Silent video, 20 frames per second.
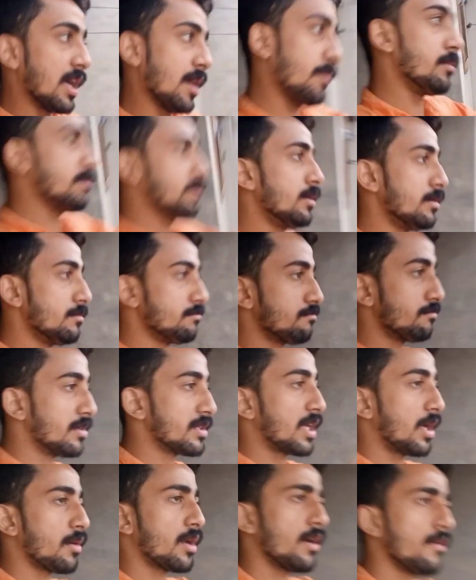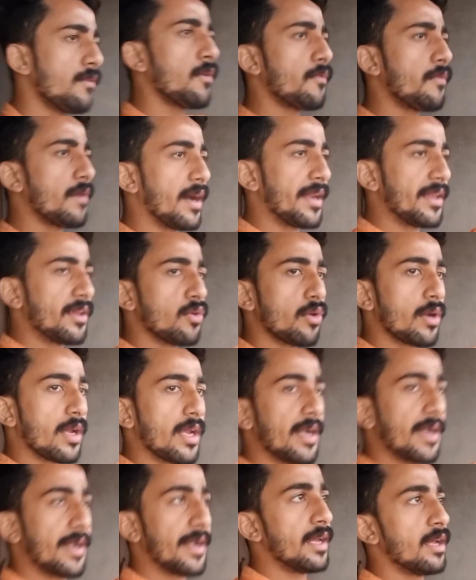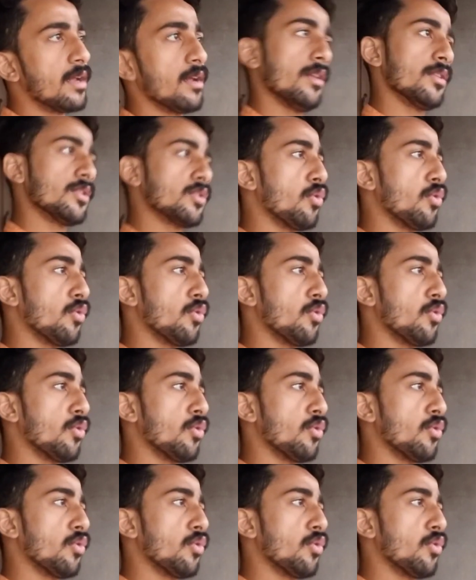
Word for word: वो फारिग हो गए अंडे तोड़ दिए अंडे हमने